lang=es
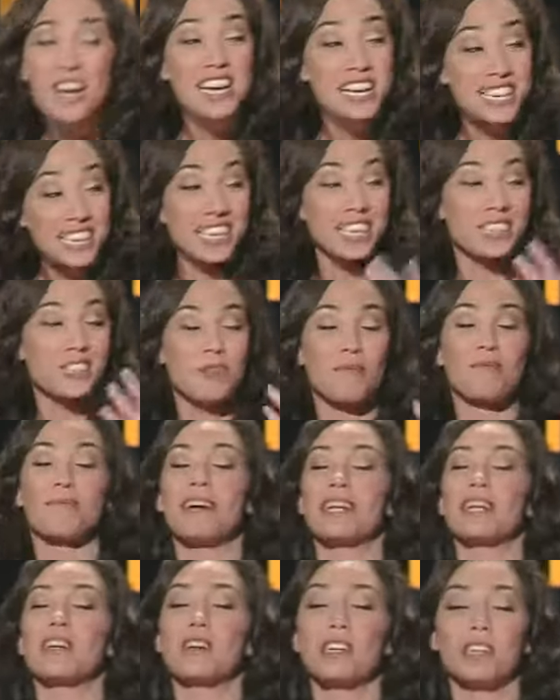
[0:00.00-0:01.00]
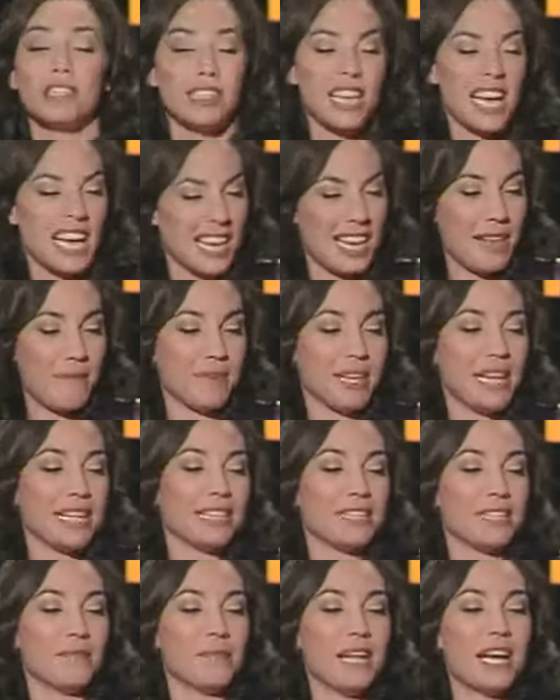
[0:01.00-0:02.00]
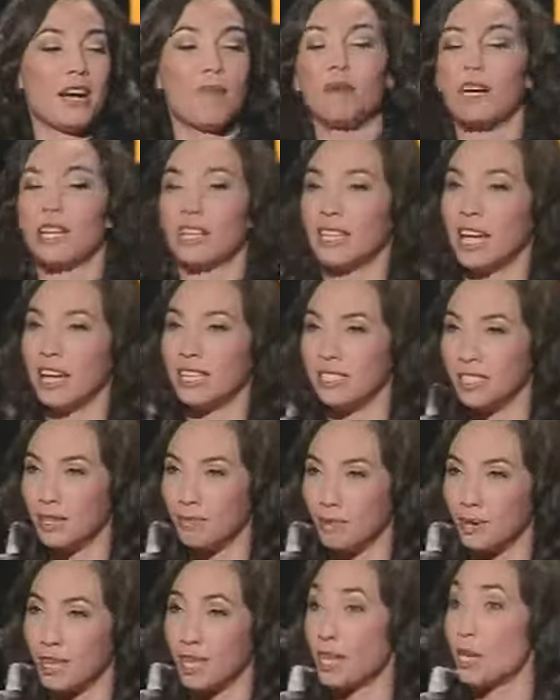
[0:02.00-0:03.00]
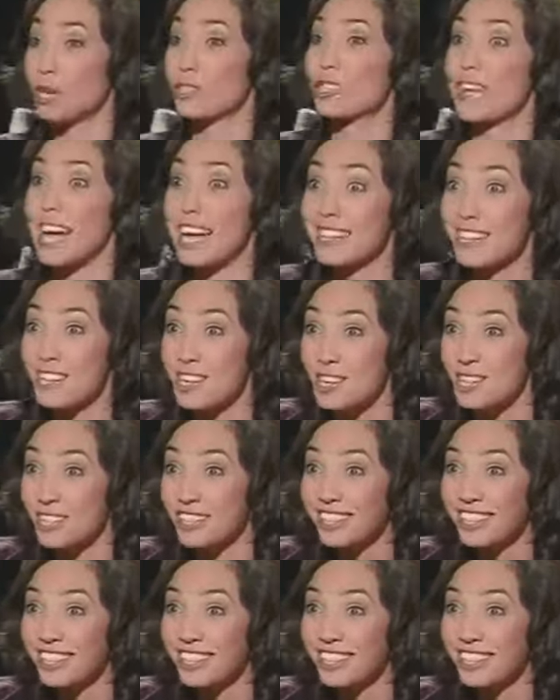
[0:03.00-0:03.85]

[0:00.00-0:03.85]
Y de hecho mi marido le decía, ¿qué te miras así? Mira cómo están después de dos años.